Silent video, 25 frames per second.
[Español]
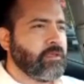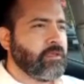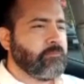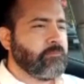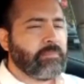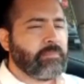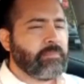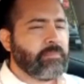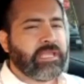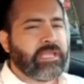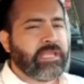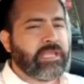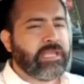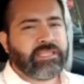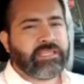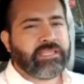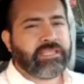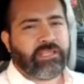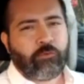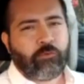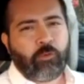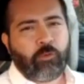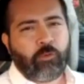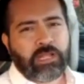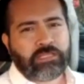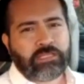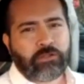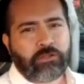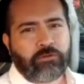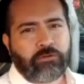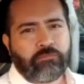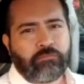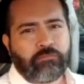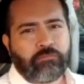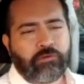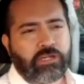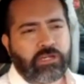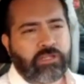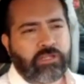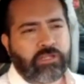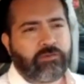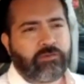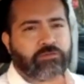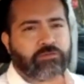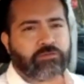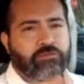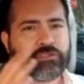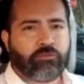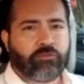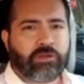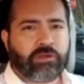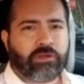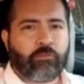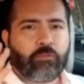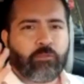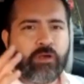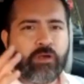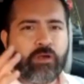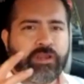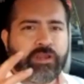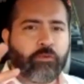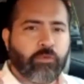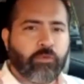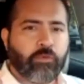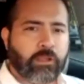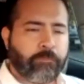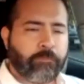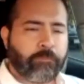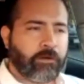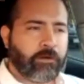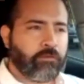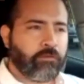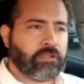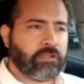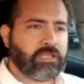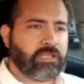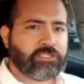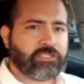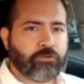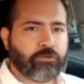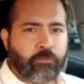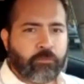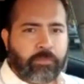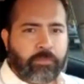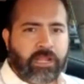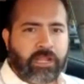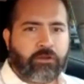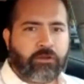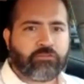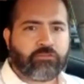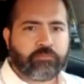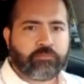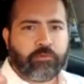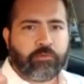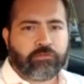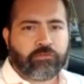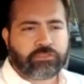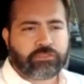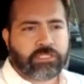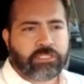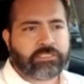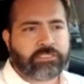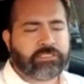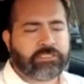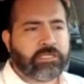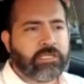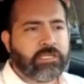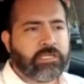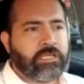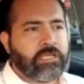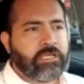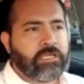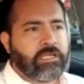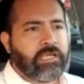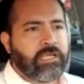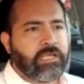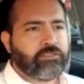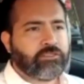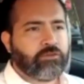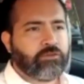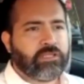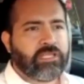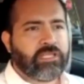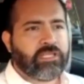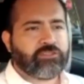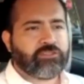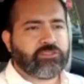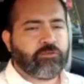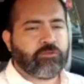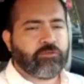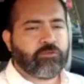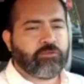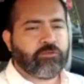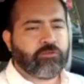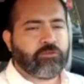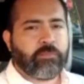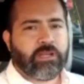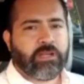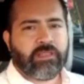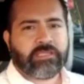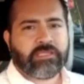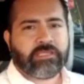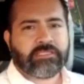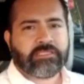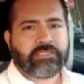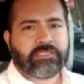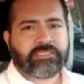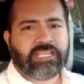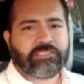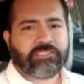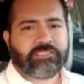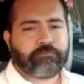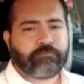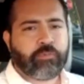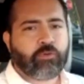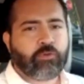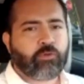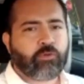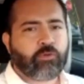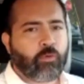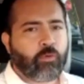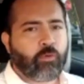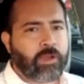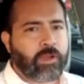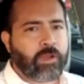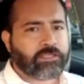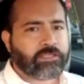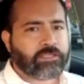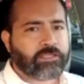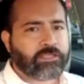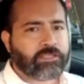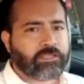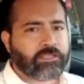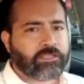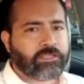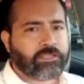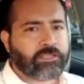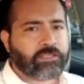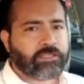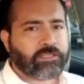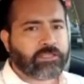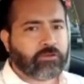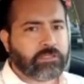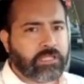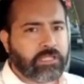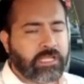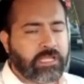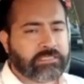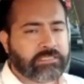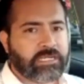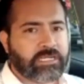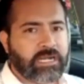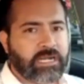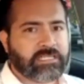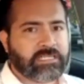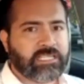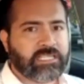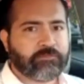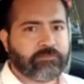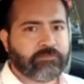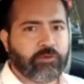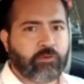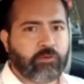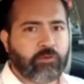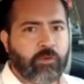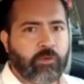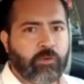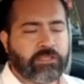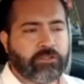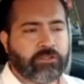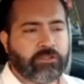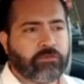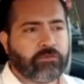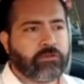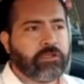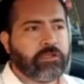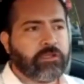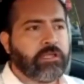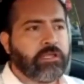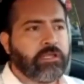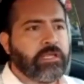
24, porque vamos a hacer una cuadrícula para una techumbre y los postes. Es una techumbre de 6 x 4, la idea hacerla 6 x 4.